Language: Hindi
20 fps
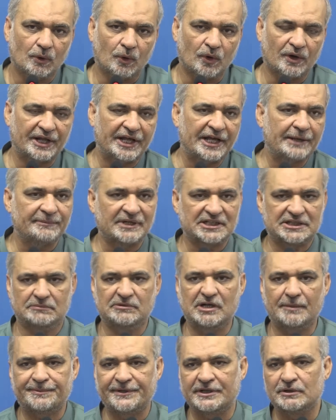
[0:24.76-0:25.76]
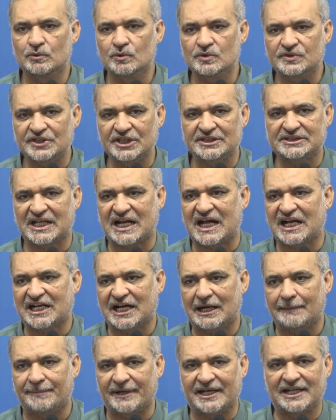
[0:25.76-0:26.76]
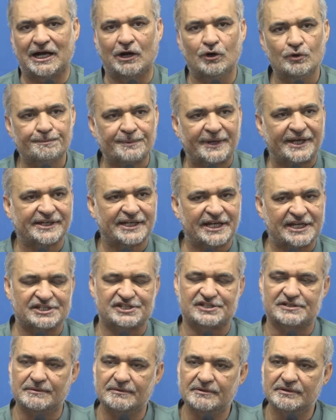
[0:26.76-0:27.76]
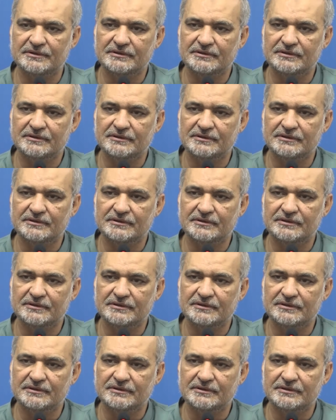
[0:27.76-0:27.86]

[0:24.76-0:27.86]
और एक मरतबा फिर उसी तरह का बेल आउट पैकेज